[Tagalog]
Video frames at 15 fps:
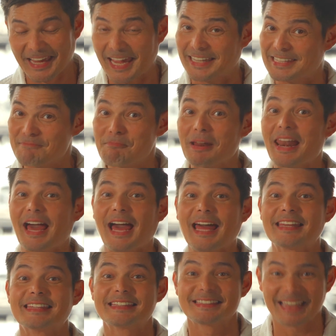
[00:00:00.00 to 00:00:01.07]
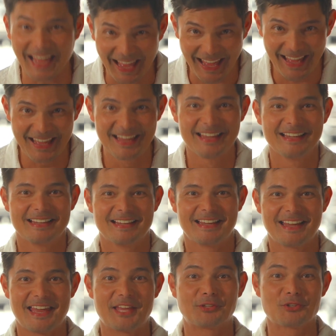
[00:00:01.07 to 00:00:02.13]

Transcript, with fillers: Eh, di palakanta. kanta. Eh,